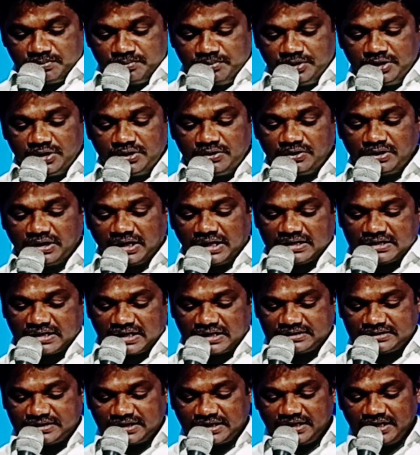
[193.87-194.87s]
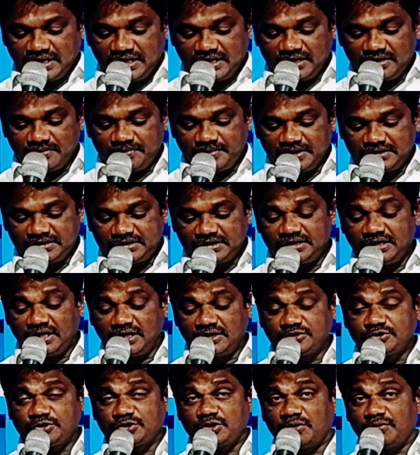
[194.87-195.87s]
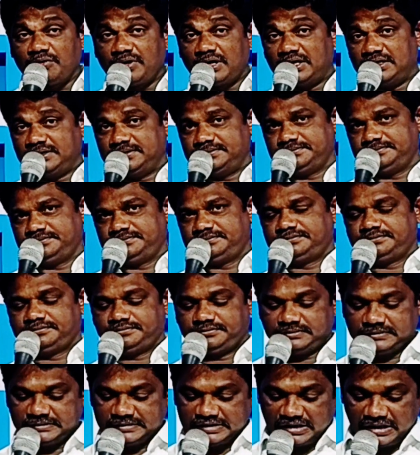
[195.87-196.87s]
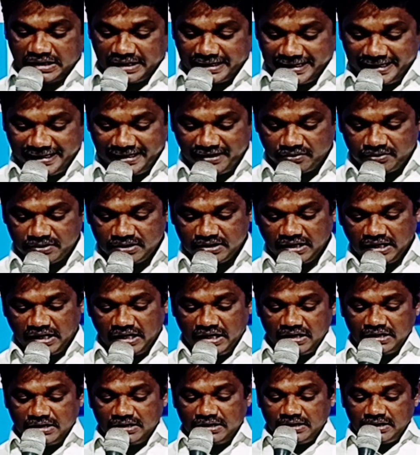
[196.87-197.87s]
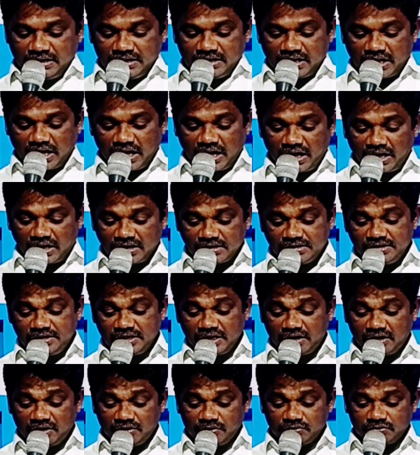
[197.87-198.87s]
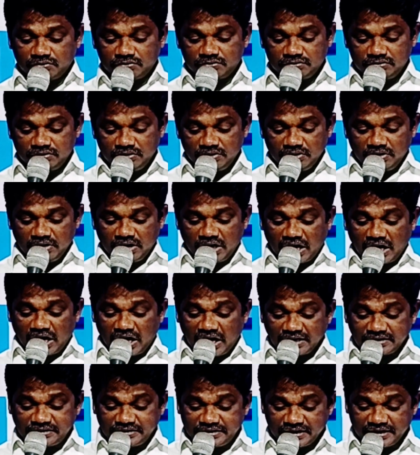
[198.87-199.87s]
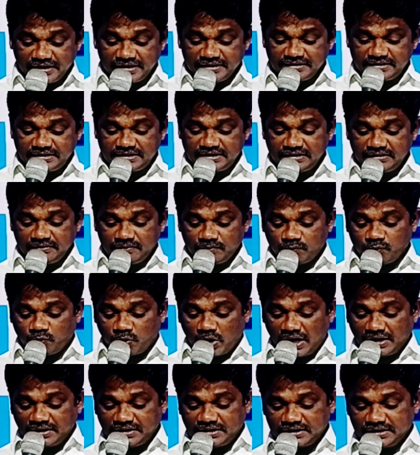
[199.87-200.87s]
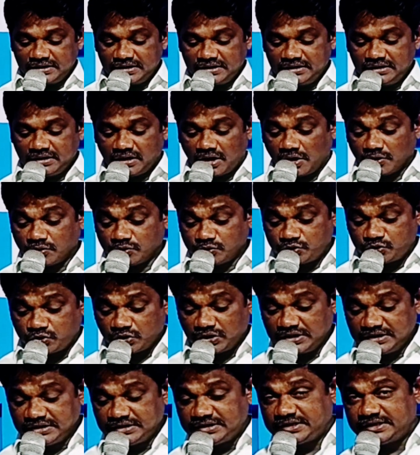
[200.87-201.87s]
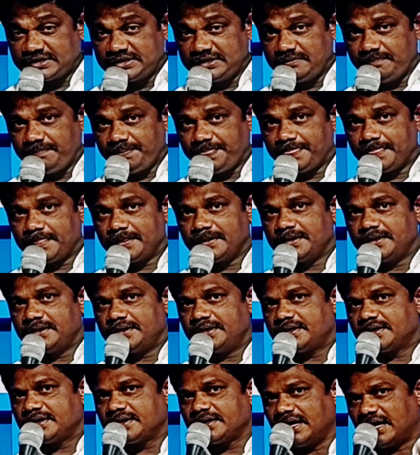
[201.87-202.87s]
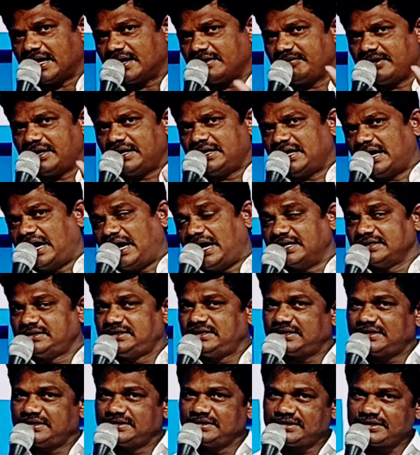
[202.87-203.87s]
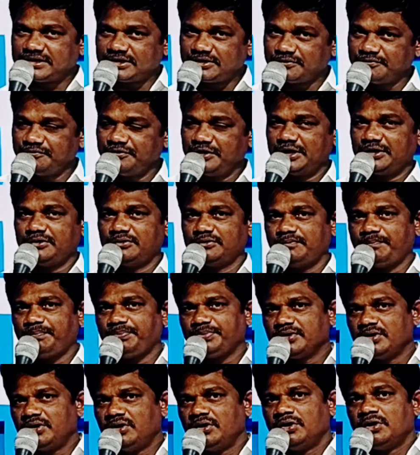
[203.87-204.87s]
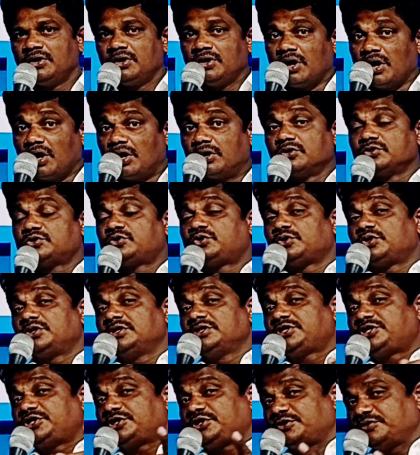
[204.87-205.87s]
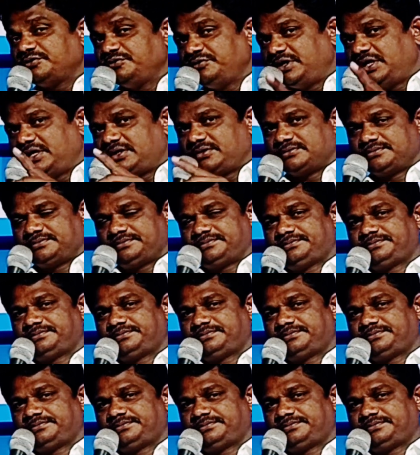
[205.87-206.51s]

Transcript: మీరు నా కట్టడాలను బట్టి నడుచుకోవాలి రెండవదిగా నా ఆజ్ఞలను ఆచరించి వాటిని అనుసరించి నడవాలి ఆచరించటం వేరు అనుసరించటం వేరు